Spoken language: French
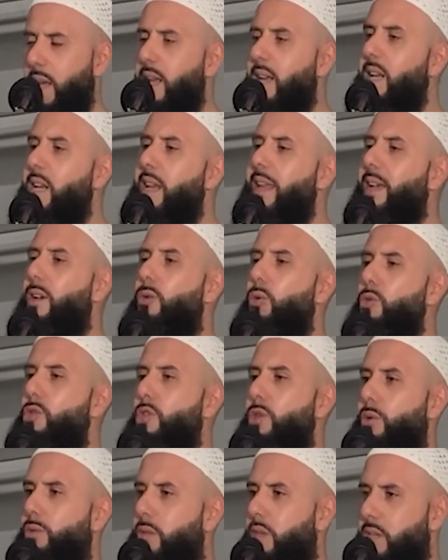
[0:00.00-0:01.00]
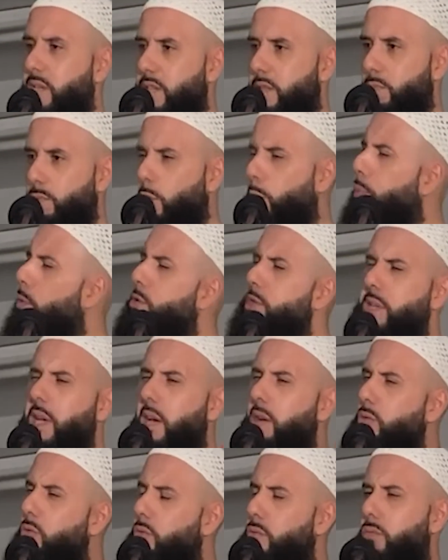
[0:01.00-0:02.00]
L'égocentrisme, pense qu'à
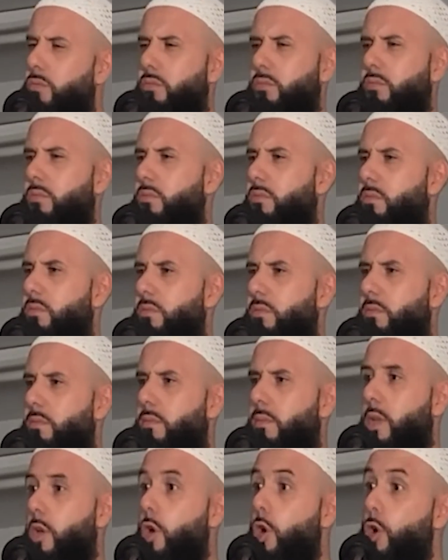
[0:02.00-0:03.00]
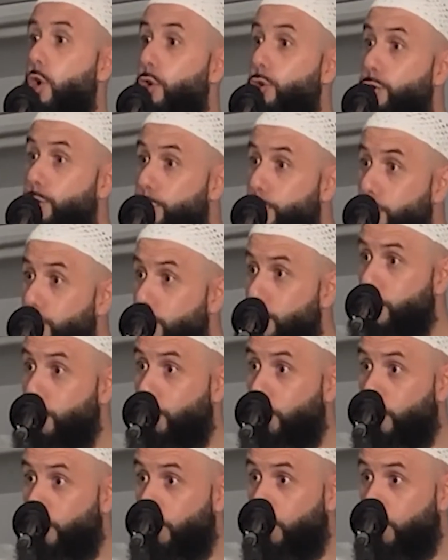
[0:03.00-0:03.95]
nous. Jusqu'au